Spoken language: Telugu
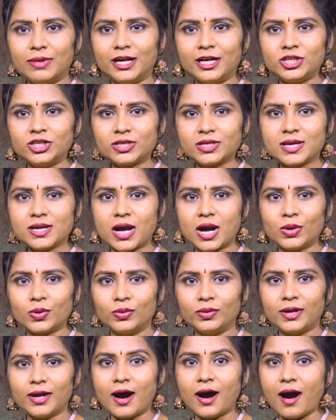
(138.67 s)
మనిషికి
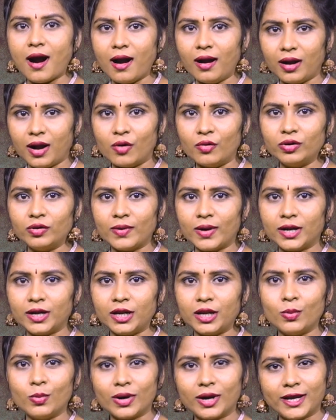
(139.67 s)
కాకుండా ఆ
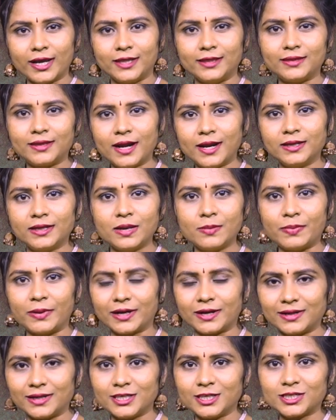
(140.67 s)
గౌరవాన్ని ఒక యంత్రానికి
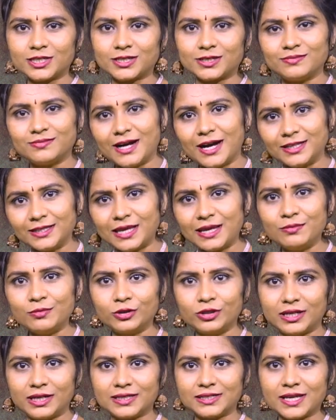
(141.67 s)
ప్రకటించడం అదే
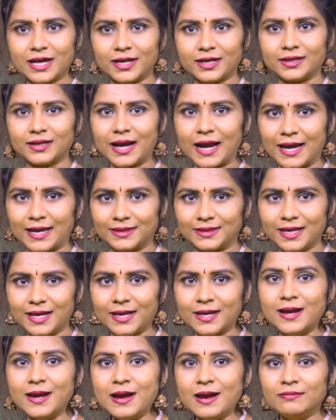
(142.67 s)
మొదటిసారి అయితే
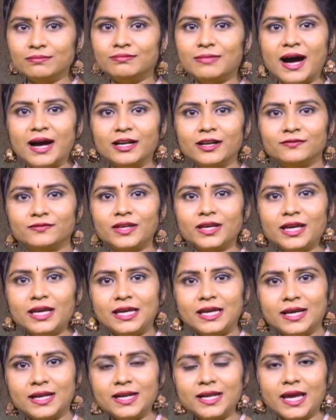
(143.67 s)
మ్యాన్ ఆఫ్ ది
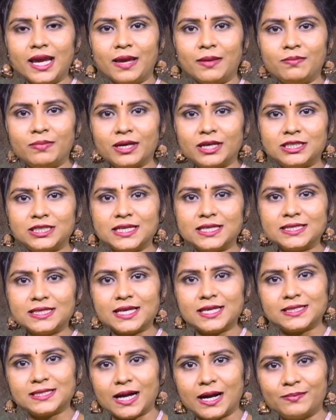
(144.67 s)
ఇయర్ని ఎంపిక
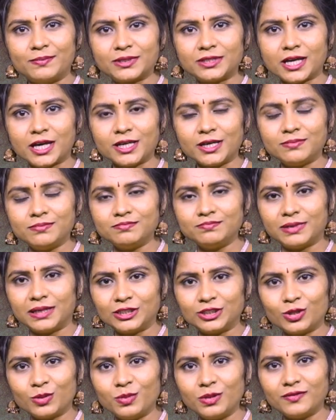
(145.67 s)
చేసే సాంప్రదాయం
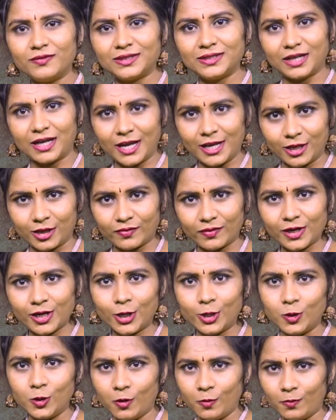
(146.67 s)
పంతొమ్మిది వందల ఇరవై ఏడులో